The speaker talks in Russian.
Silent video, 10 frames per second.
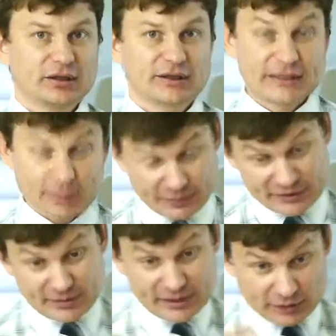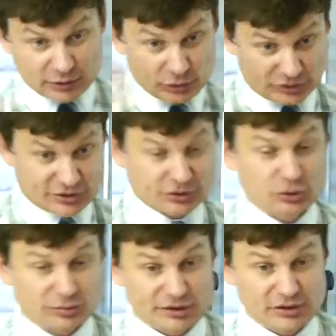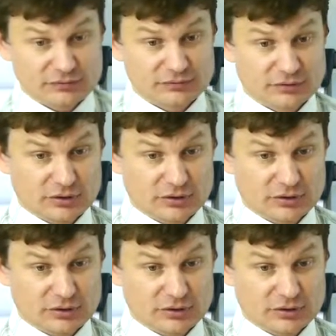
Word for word: И тогда мы поднимаем какой-то из документов